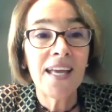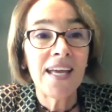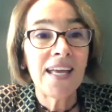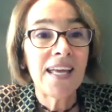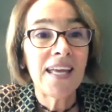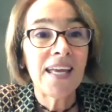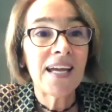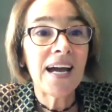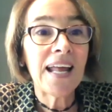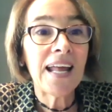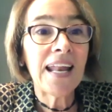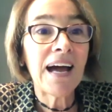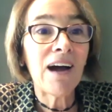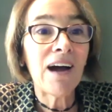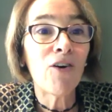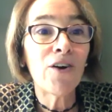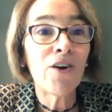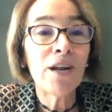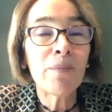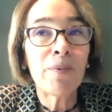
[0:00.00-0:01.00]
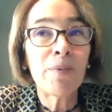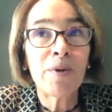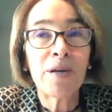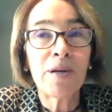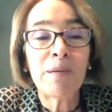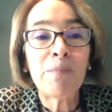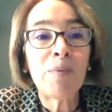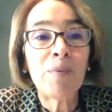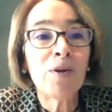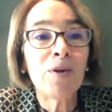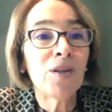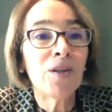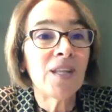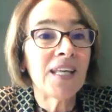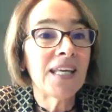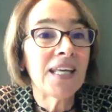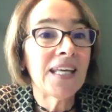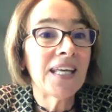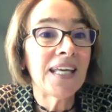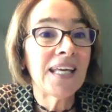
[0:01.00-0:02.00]
eh, a la hora, por ejemplo,
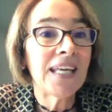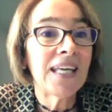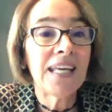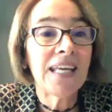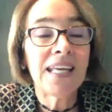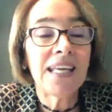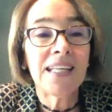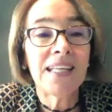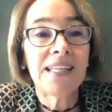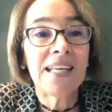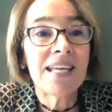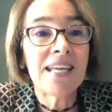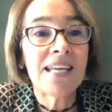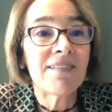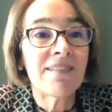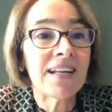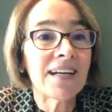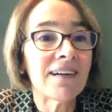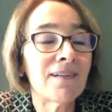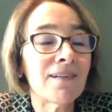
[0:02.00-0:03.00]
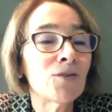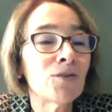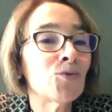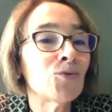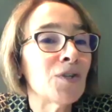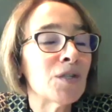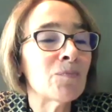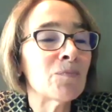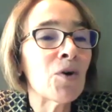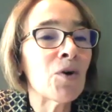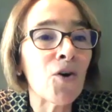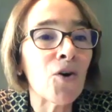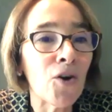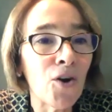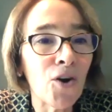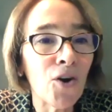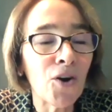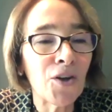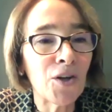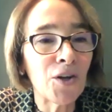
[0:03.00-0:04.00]
de, de, llevar a cabo turismo
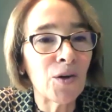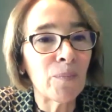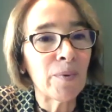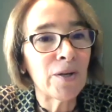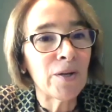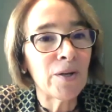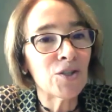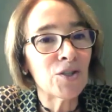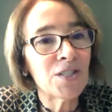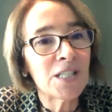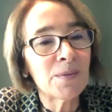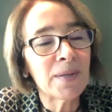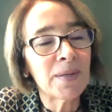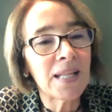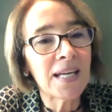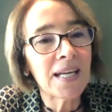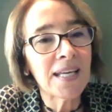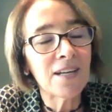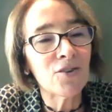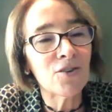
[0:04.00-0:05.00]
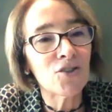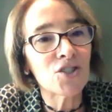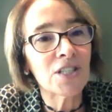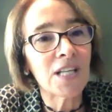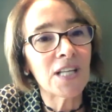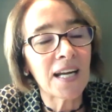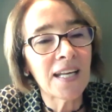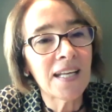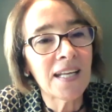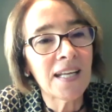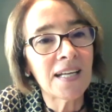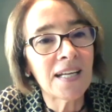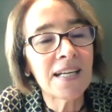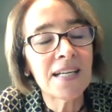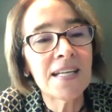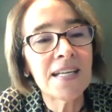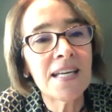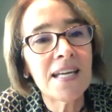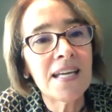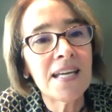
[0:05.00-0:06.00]
ecológico. Pero sí es verdad que Costa Rica
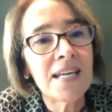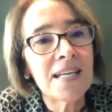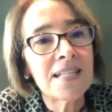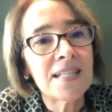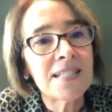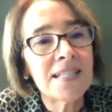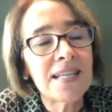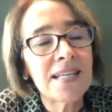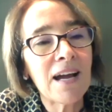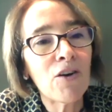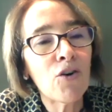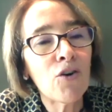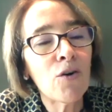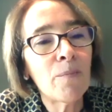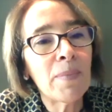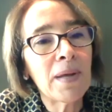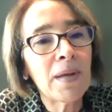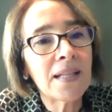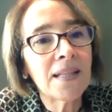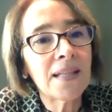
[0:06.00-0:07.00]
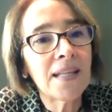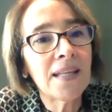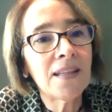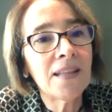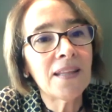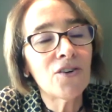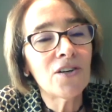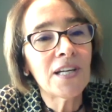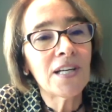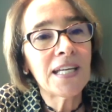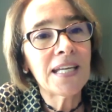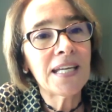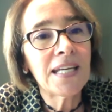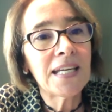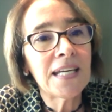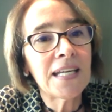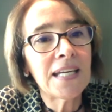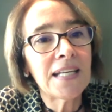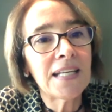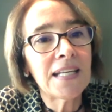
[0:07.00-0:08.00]
se ha convertido
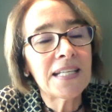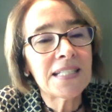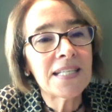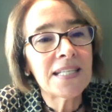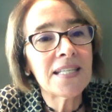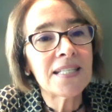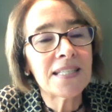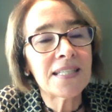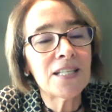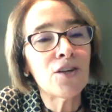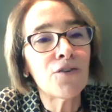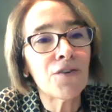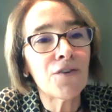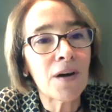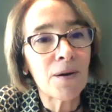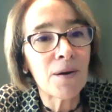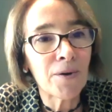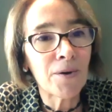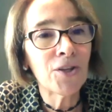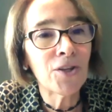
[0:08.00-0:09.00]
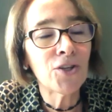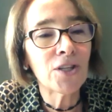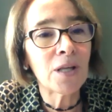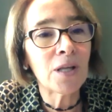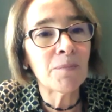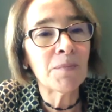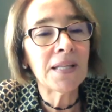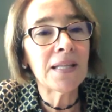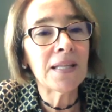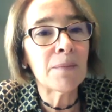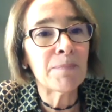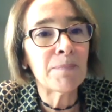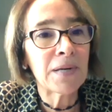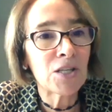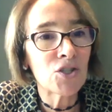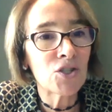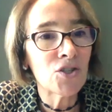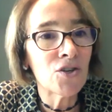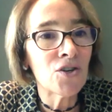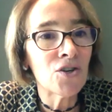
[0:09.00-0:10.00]
en ese destino favorito también de
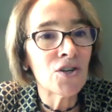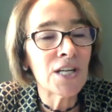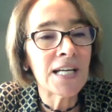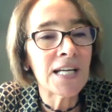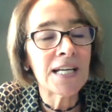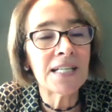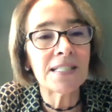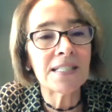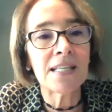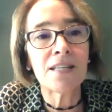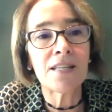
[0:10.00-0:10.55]
personas de